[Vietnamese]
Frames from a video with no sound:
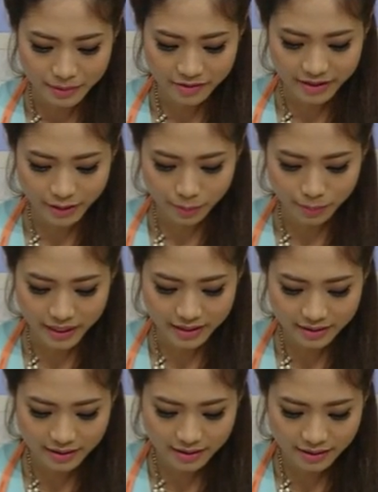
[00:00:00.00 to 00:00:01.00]
bởi vì rong
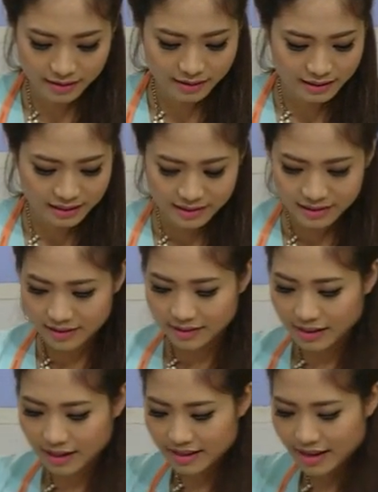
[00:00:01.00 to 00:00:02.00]
biển
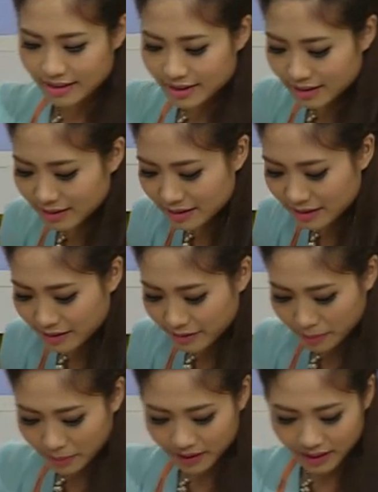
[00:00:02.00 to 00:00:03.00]
rất là dễ chín
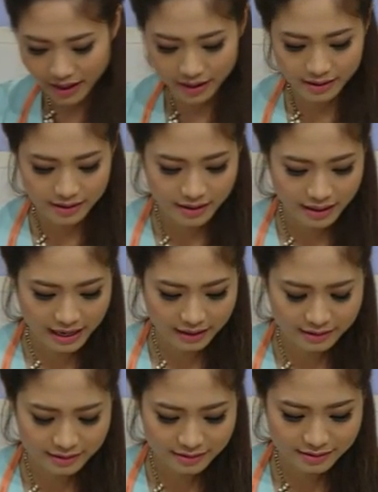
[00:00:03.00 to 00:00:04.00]
và mình có thể
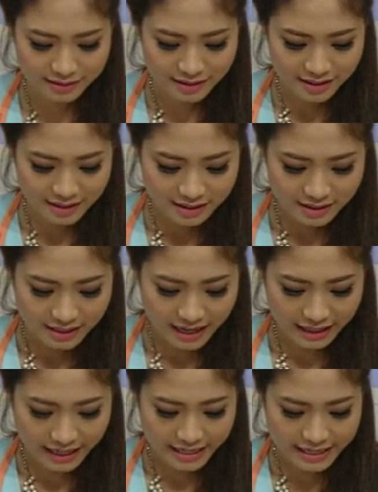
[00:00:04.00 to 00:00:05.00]
ăn
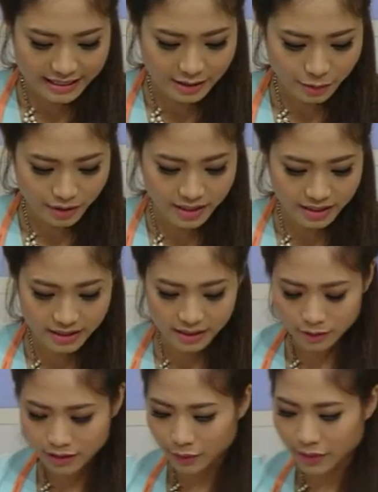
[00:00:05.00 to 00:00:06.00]
ăn ngay sau khi
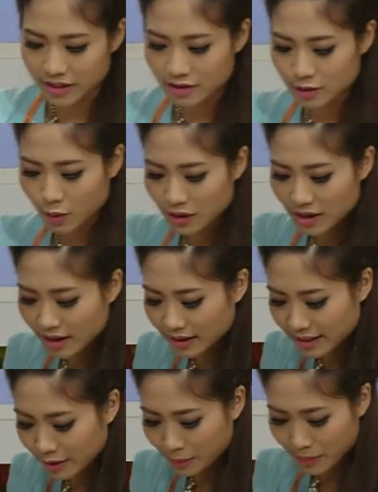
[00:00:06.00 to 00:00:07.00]
sau khi nước sôi lên
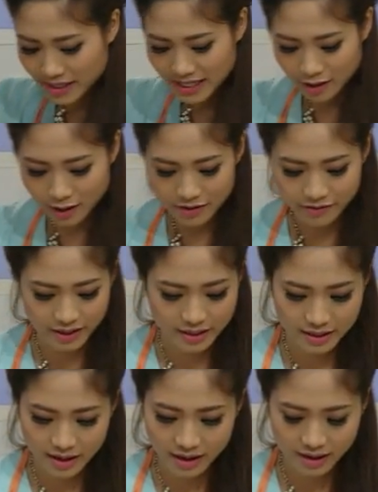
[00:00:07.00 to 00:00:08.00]
thì rong biển sẽ có cái
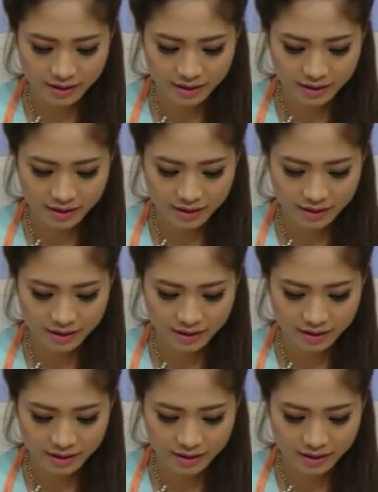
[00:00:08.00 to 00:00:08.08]
vị